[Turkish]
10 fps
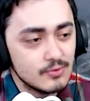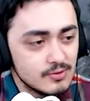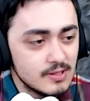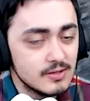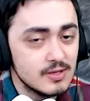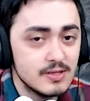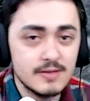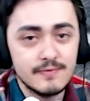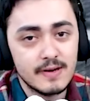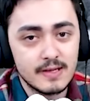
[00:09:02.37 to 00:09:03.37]
göstereceksin
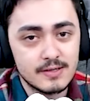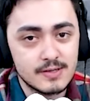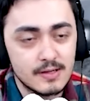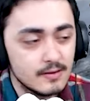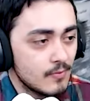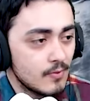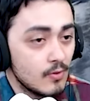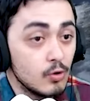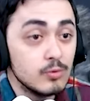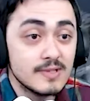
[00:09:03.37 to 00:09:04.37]
şifre gireceksin.
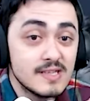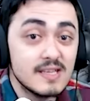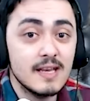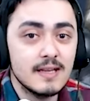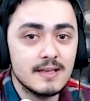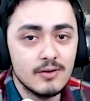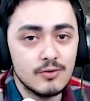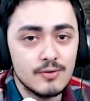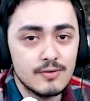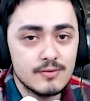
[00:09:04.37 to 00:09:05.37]
Olması gereken
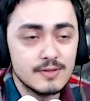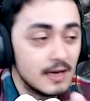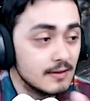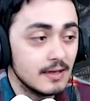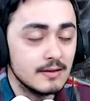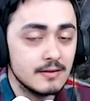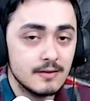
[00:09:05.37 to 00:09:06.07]
o zaten.